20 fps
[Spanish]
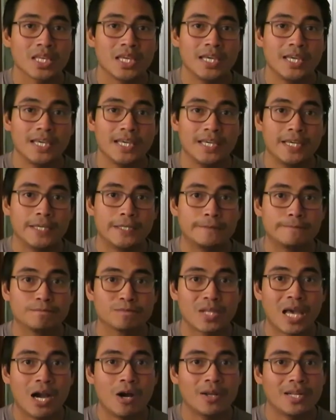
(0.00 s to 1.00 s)
eh,
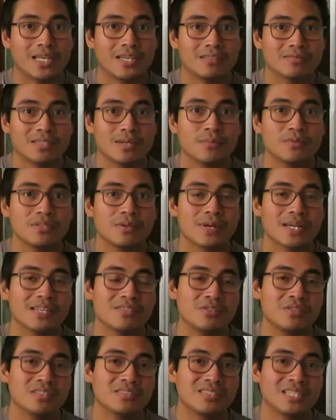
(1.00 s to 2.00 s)
ahora que estamos de
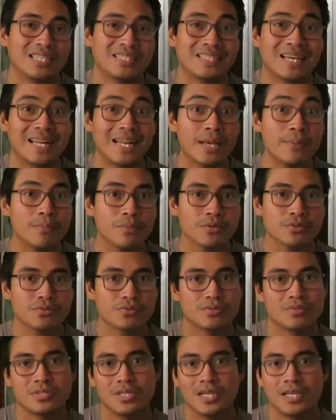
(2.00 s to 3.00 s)
vacaciones
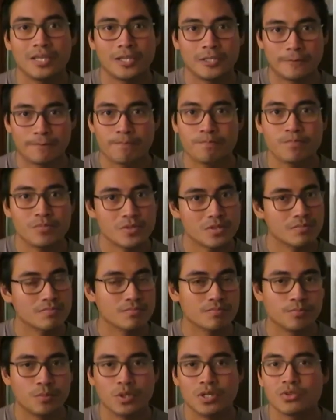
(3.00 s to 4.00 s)
trataremos de
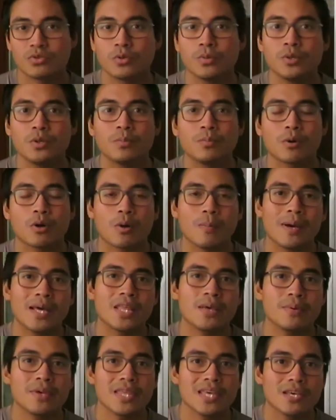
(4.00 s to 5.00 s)
poder subir un poco más
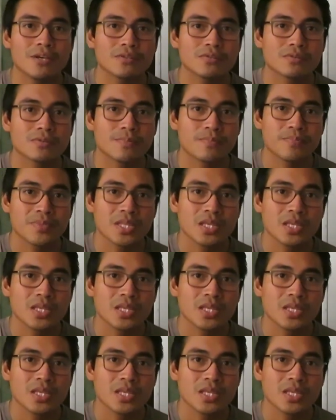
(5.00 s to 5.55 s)
de videos